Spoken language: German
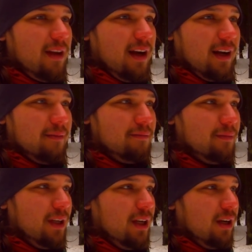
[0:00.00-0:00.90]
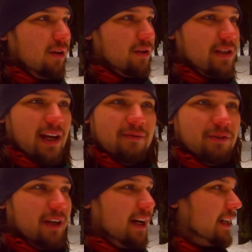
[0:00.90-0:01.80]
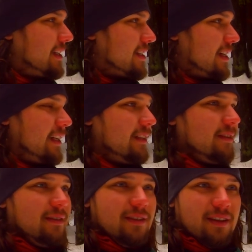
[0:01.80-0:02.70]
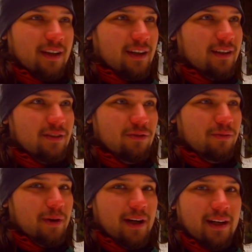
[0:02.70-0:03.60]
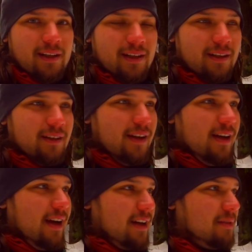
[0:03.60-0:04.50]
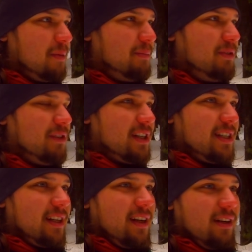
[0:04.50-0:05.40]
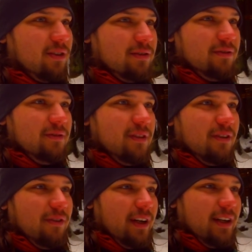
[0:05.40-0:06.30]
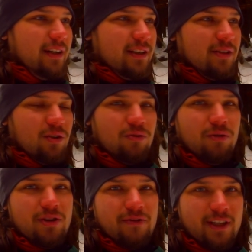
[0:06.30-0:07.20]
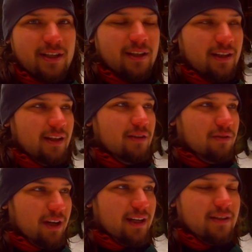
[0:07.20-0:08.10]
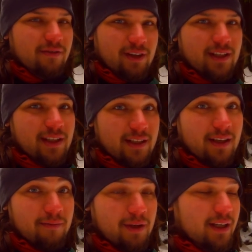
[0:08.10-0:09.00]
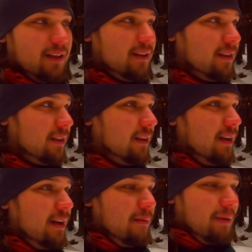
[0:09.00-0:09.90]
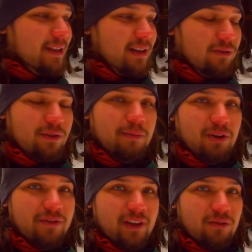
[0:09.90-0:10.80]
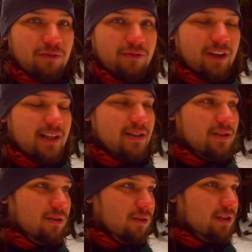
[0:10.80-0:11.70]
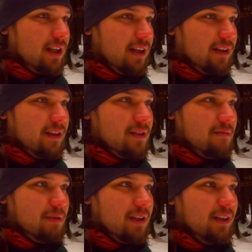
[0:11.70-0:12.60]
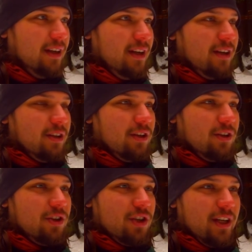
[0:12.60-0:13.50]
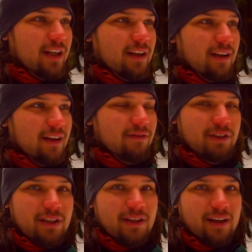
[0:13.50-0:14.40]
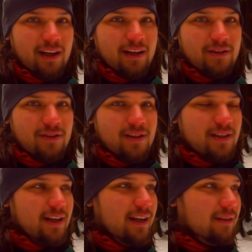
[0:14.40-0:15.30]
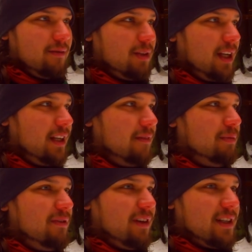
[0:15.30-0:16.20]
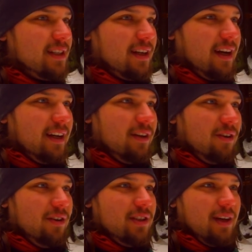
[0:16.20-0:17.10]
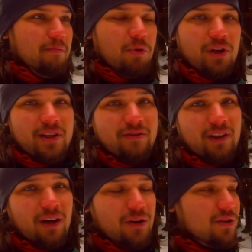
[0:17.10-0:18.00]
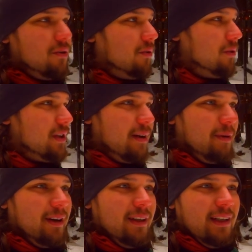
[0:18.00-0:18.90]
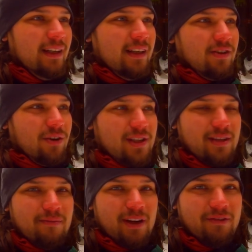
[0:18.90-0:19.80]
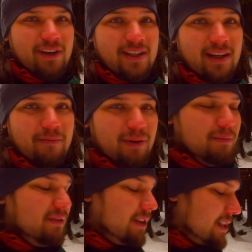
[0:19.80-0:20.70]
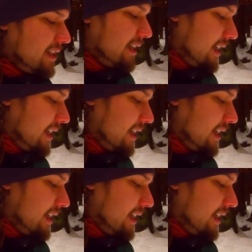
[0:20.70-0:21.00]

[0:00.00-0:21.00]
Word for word: Ähm, und es kam von allen Seiten, ja, überall dann hatte ich meinen Biwaksack gerade offen, weil ich noch gutes Wetter in Erinnerung hatte, weil ich hatte ja meinen äh, Platz aufgebaut während guten Wetters und dann ist mir eine Schneelawine, eine kleine sozusagen, in den Biwaksack reingerollt. Ich habe möglichst viel rausgeholt, aber trotzdem dann Wasser in meinem Biwaksack